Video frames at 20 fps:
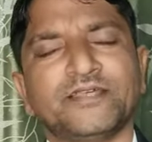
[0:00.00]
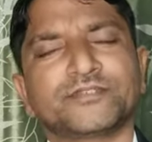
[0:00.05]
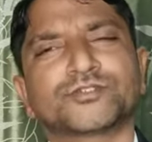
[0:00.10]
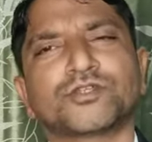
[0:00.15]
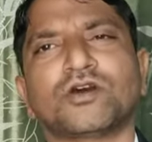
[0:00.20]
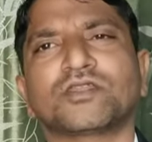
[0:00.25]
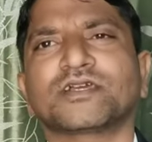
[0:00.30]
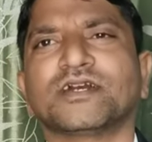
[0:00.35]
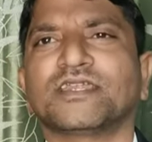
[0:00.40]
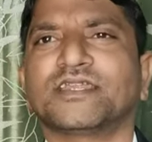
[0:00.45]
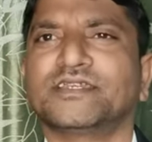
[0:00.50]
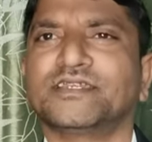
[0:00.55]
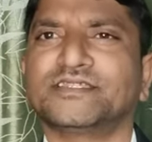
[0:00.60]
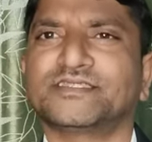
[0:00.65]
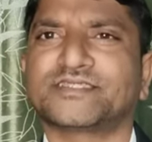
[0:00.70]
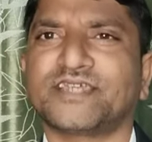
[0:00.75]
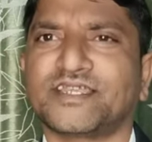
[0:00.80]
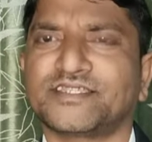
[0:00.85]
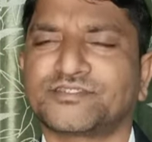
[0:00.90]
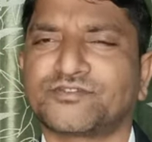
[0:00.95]
সরকারের
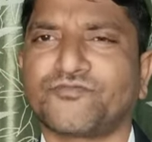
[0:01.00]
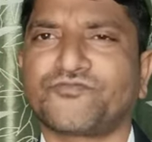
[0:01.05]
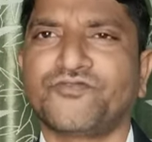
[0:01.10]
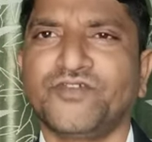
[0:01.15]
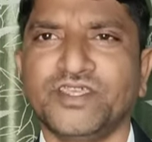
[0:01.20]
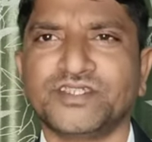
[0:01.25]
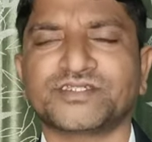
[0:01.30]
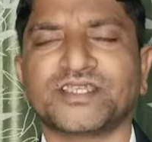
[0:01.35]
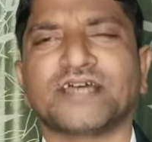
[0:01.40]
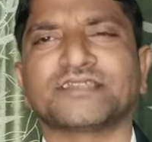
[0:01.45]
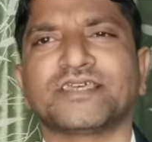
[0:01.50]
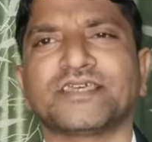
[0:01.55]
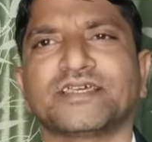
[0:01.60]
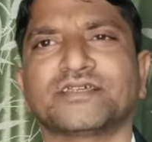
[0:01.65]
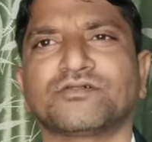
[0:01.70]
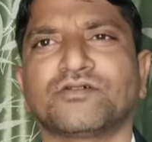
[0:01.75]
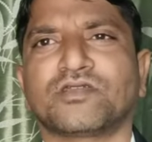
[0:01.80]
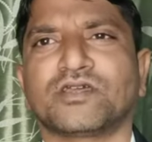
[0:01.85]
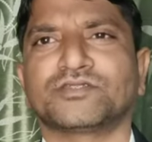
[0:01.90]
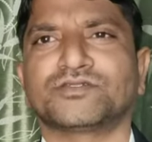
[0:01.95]
নির্ধারিত ফিস আদায়
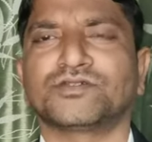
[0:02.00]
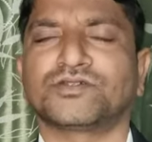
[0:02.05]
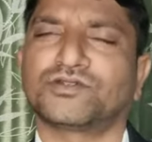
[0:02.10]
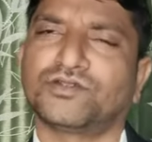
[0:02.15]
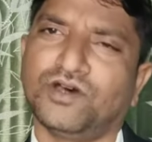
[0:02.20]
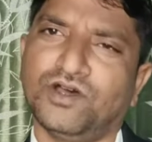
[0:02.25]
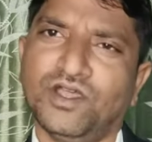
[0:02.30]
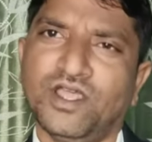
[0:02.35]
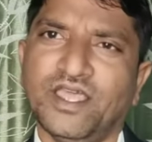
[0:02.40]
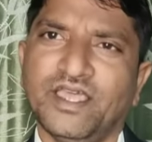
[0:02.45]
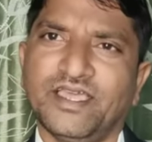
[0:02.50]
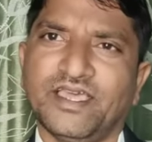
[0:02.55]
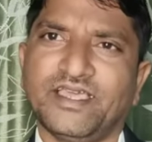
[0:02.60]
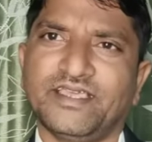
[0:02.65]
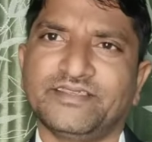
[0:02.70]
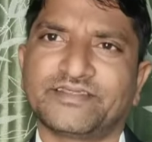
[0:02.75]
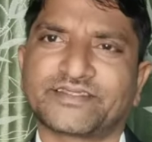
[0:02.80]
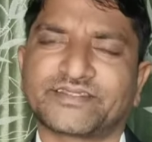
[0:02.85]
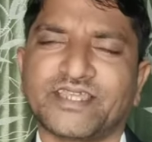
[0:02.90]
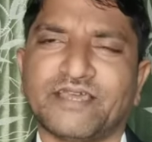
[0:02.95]
করার জন্য এই
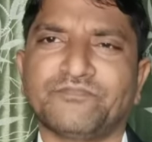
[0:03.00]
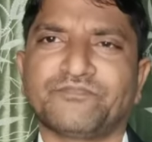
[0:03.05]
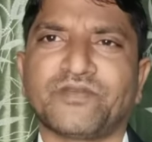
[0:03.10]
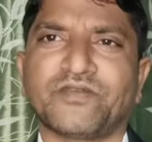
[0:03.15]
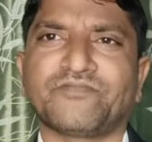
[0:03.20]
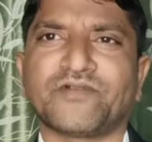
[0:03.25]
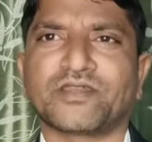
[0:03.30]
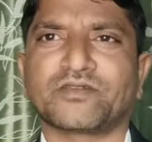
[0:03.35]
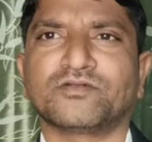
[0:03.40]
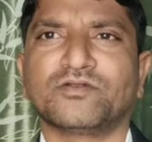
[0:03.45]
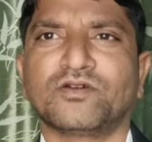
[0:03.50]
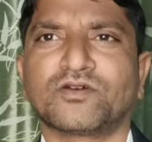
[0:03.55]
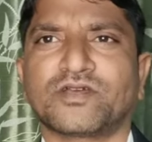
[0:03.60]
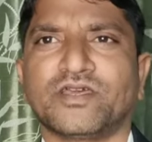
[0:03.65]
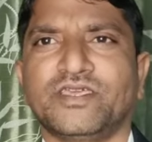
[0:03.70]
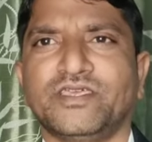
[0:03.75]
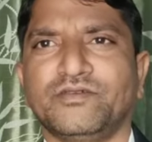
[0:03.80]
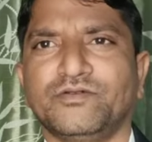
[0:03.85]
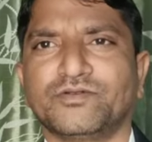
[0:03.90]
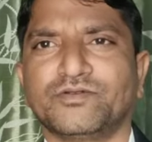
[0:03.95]
স্ট্যাম্প পেপারগুলোকে
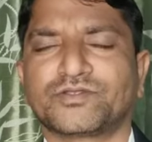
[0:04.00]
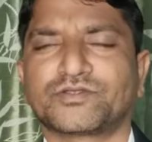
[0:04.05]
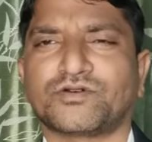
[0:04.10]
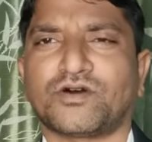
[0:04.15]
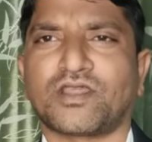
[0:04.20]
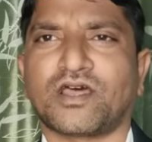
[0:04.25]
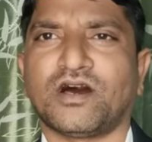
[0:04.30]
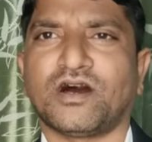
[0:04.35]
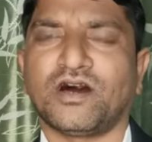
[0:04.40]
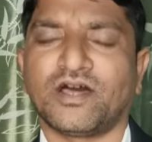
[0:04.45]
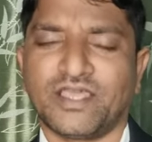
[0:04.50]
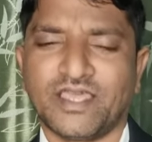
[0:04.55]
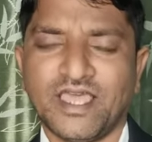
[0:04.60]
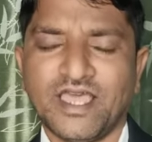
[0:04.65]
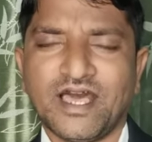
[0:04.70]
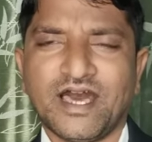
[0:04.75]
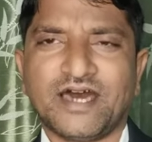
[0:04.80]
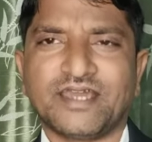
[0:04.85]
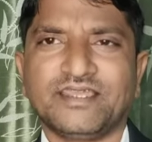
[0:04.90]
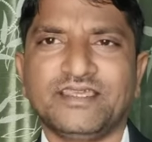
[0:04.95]
ইউজ করা হয়
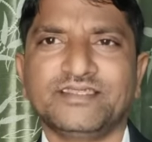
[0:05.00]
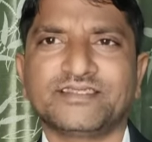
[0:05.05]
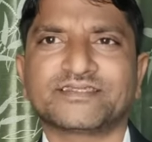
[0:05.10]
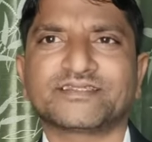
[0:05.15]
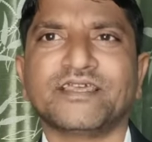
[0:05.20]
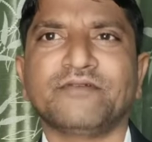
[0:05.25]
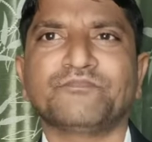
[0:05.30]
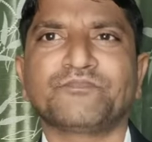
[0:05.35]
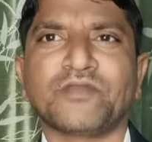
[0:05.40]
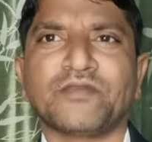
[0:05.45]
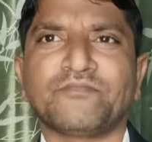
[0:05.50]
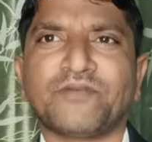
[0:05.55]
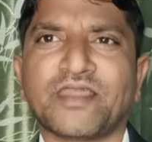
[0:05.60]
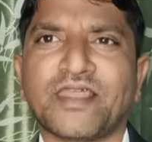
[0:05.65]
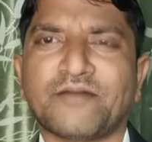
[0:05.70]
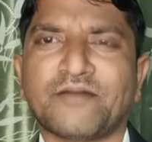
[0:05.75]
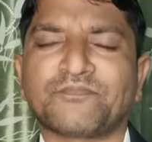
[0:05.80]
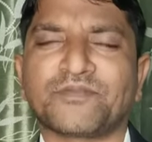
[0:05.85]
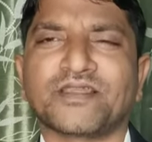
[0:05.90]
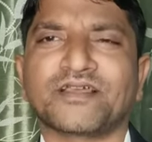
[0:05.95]
আর স্ট্যাম্প পেপার
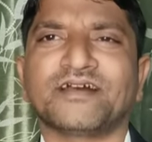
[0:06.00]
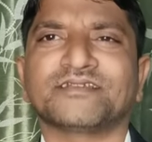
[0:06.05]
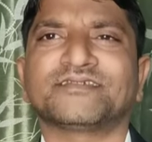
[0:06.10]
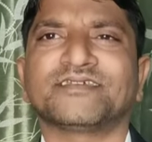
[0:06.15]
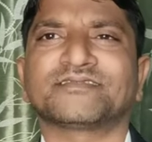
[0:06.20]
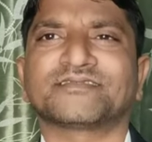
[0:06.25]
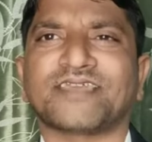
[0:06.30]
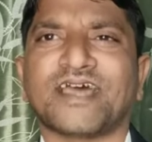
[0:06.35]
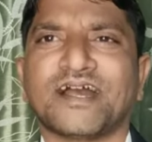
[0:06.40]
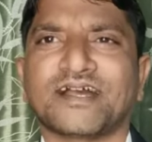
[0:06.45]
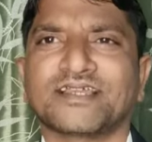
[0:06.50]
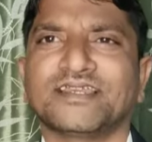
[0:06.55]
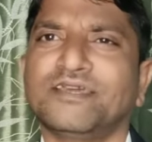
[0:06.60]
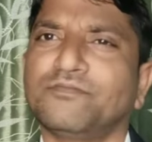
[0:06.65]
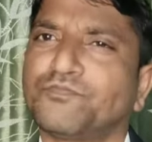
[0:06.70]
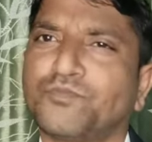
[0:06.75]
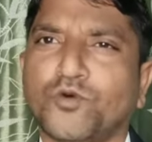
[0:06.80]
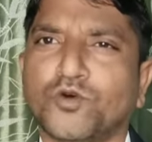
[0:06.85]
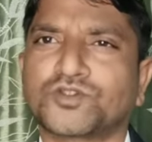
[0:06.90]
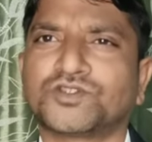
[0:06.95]
আপনার কাছে থাকলে
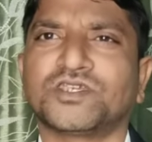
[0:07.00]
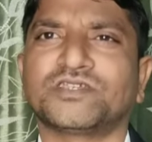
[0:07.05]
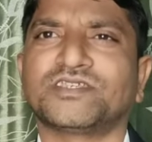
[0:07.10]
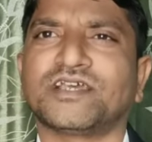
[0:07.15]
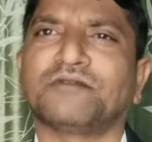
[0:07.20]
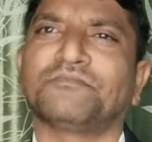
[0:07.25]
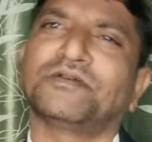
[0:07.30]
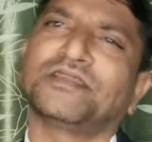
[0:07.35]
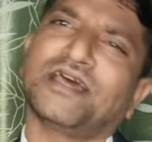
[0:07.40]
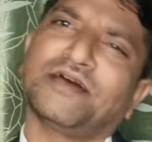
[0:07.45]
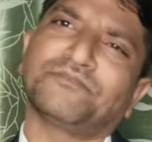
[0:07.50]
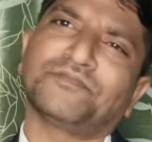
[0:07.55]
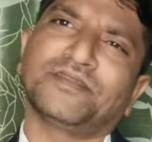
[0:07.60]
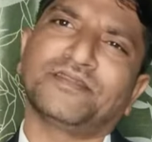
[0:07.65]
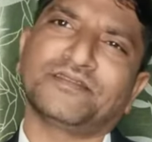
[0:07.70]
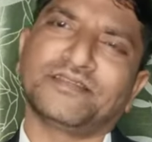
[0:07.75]
পচে যাবে না আপনি